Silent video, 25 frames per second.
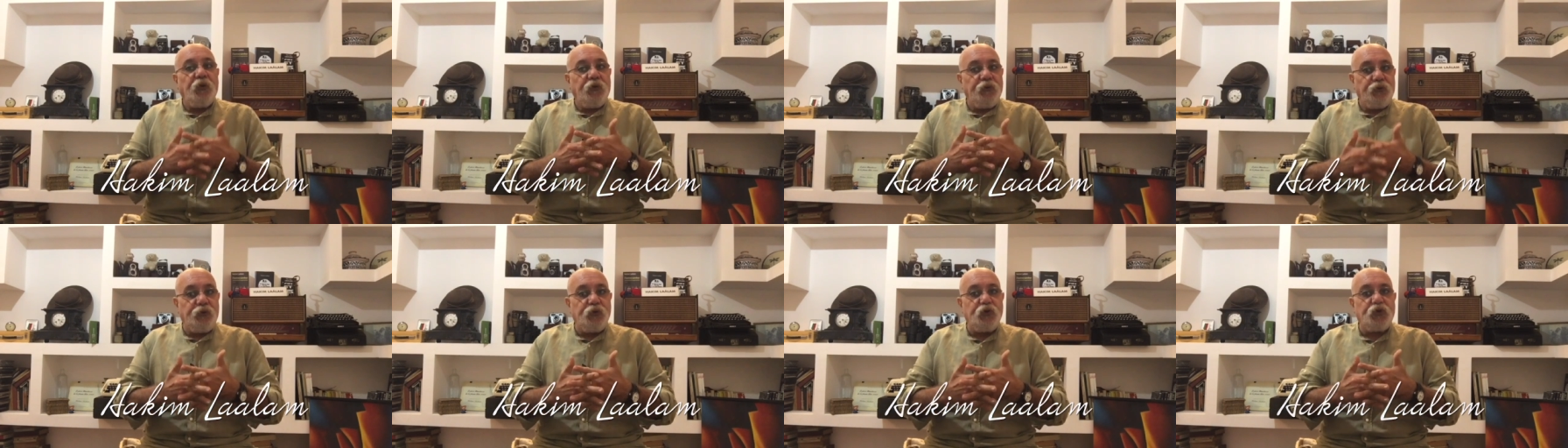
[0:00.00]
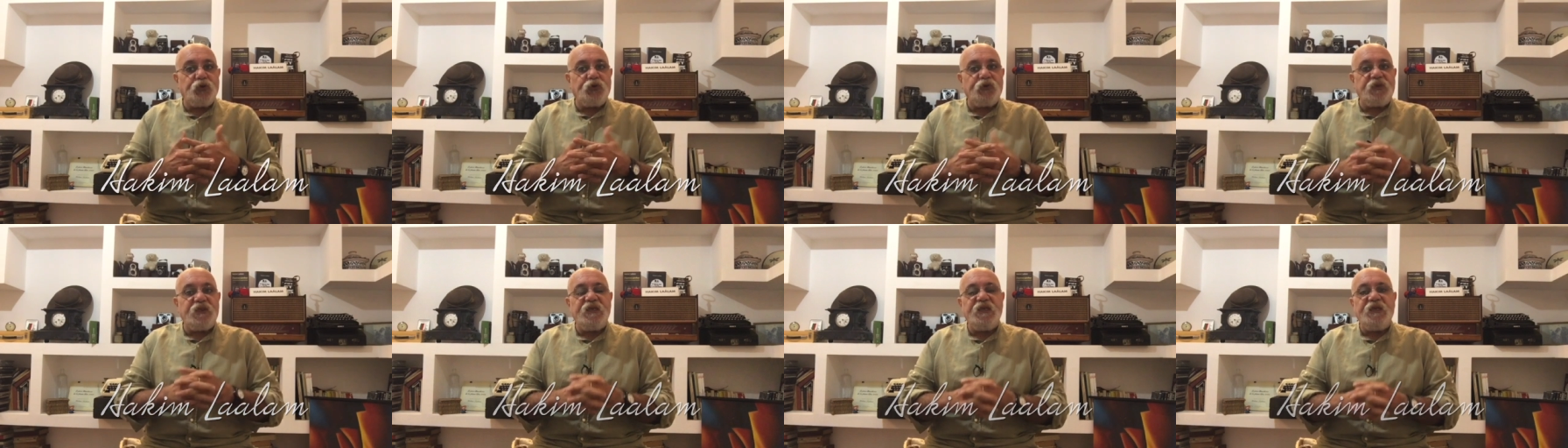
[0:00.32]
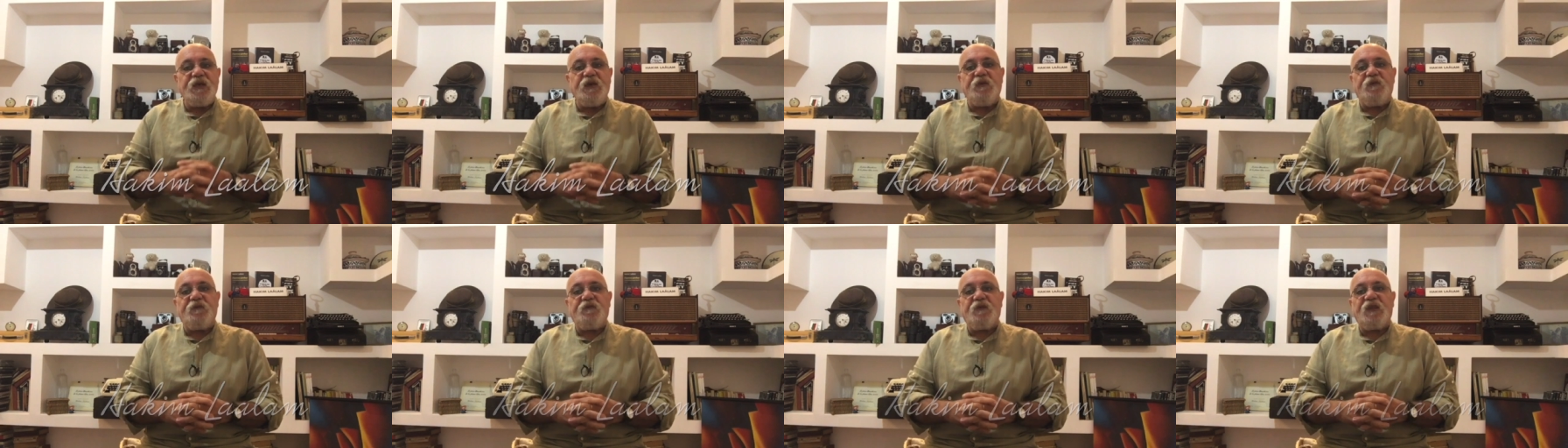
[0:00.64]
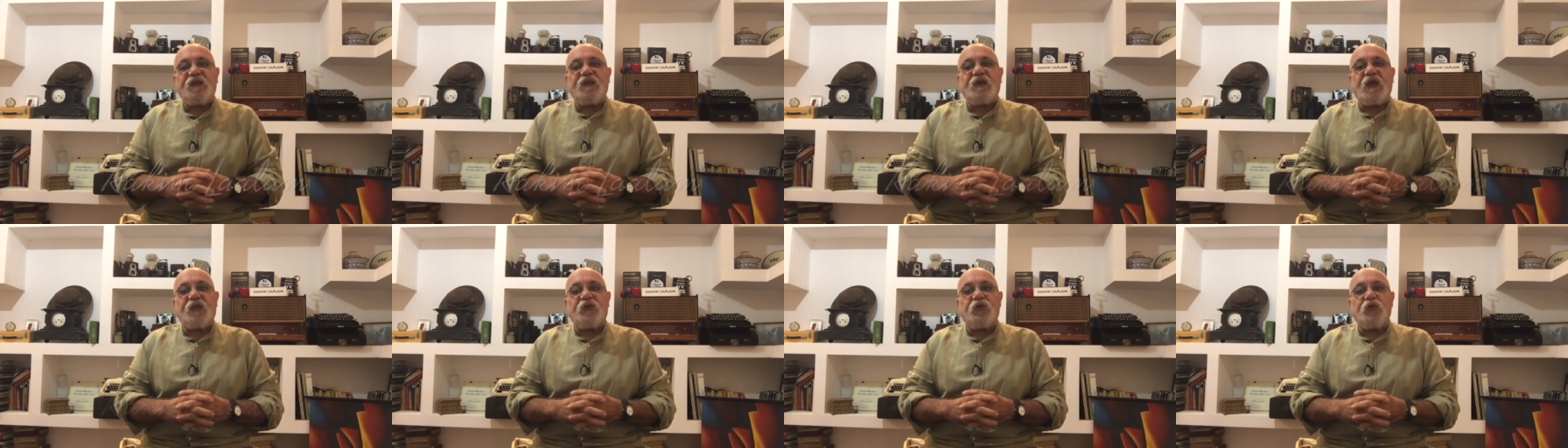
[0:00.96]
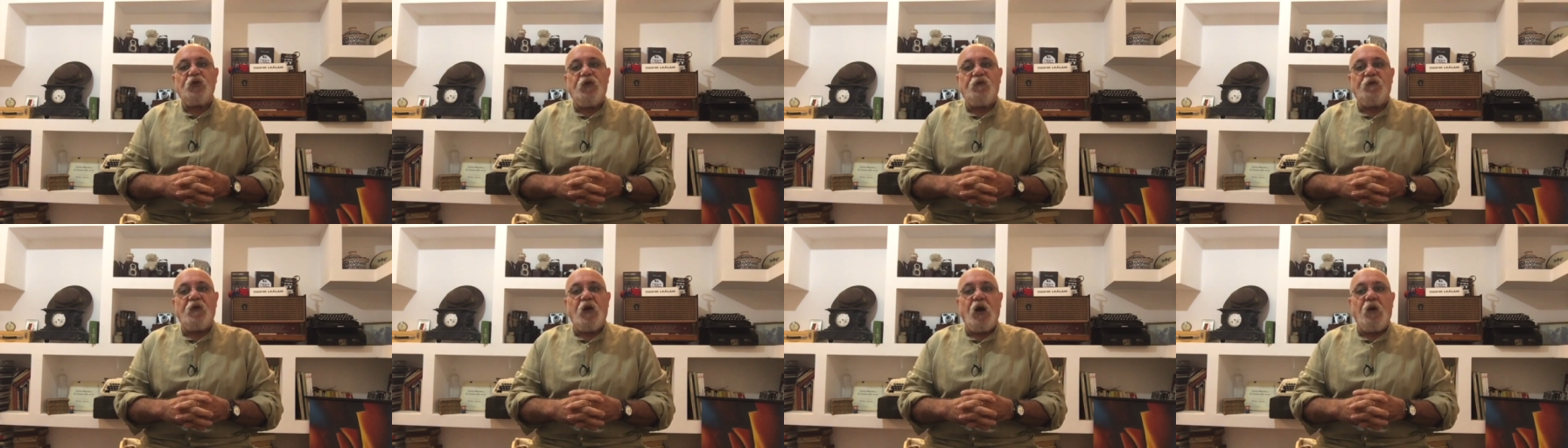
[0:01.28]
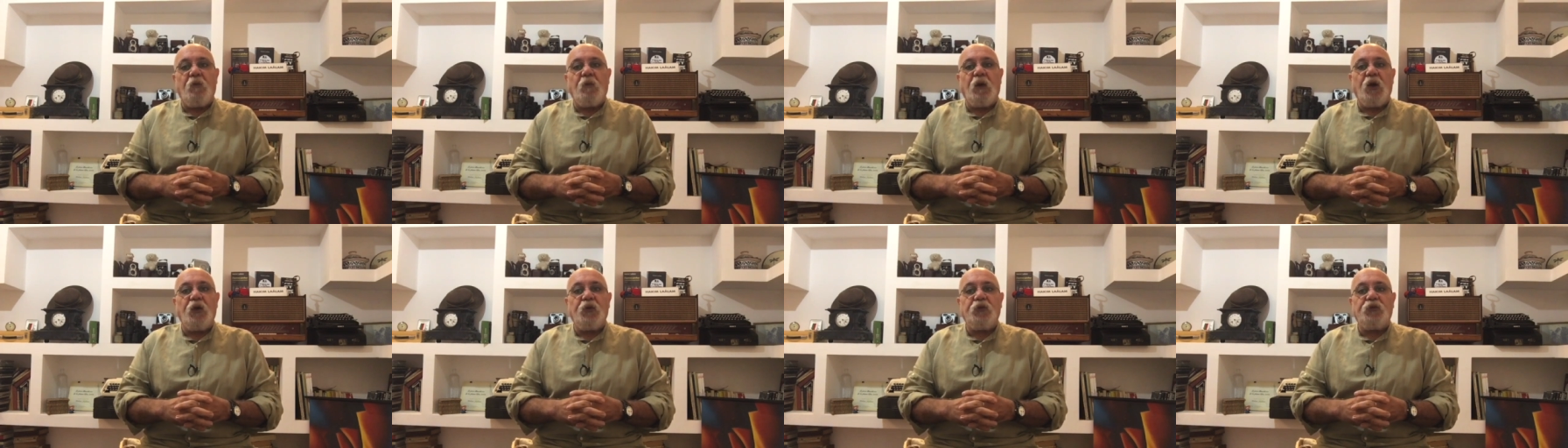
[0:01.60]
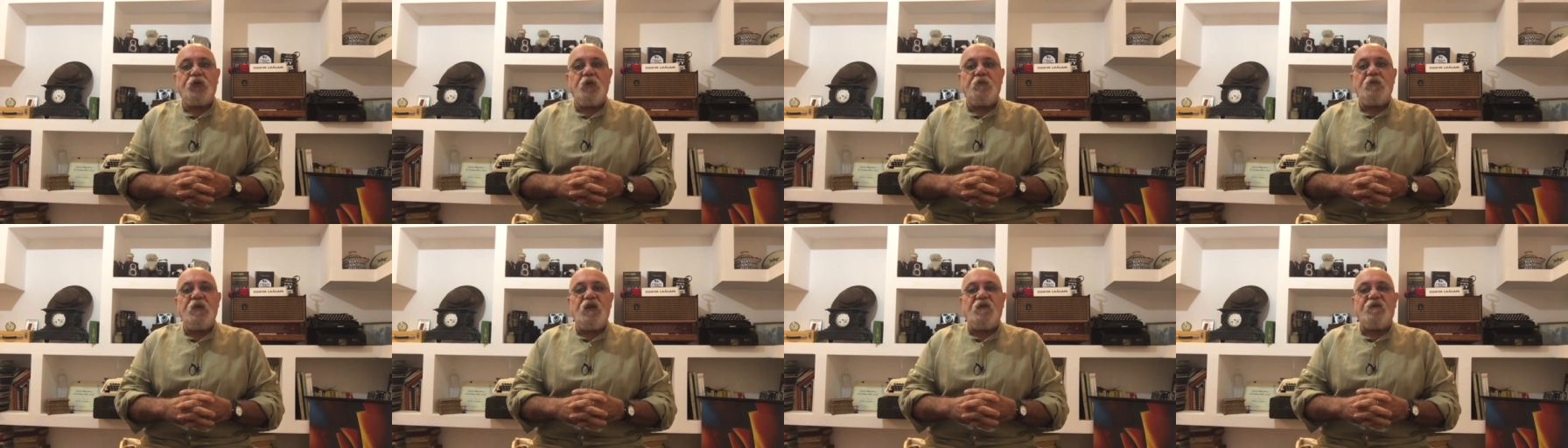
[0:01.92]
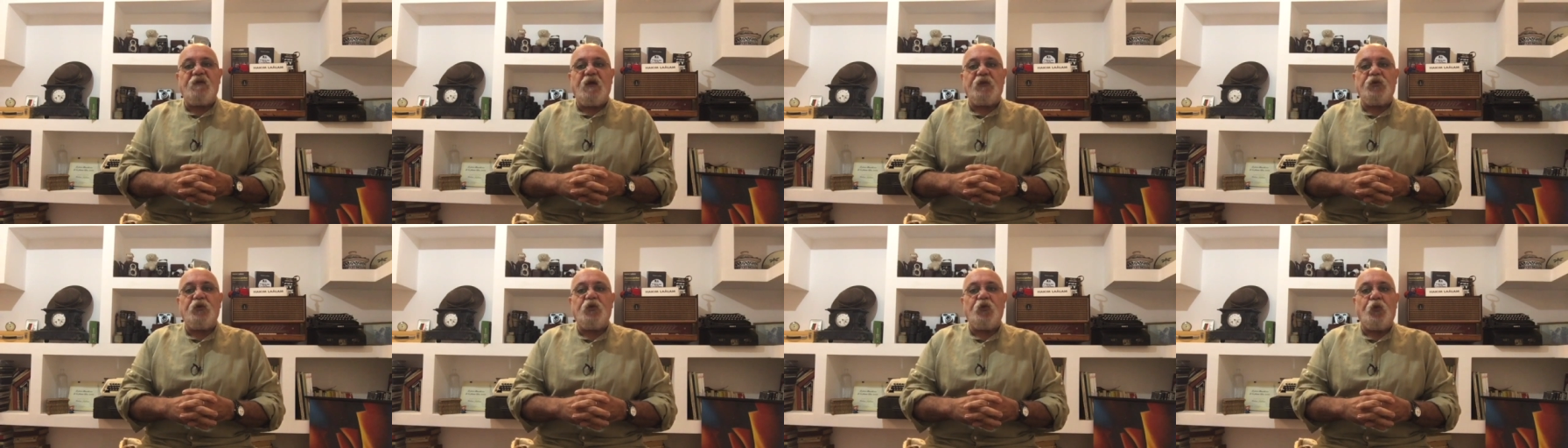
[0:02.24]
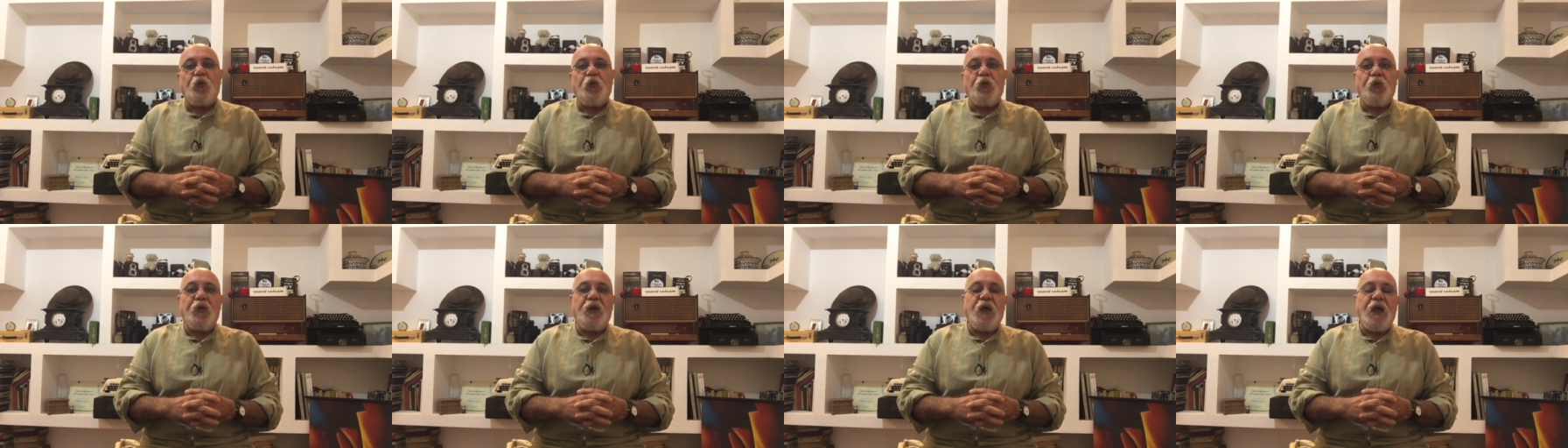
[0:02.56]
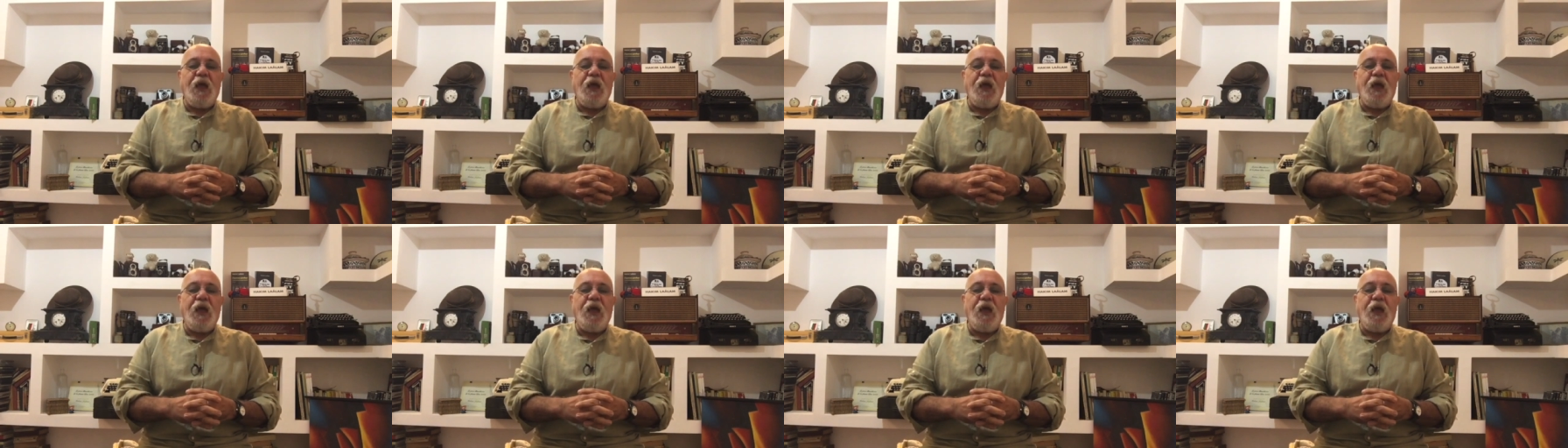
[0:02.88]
du jeudi 24 novembre 2022.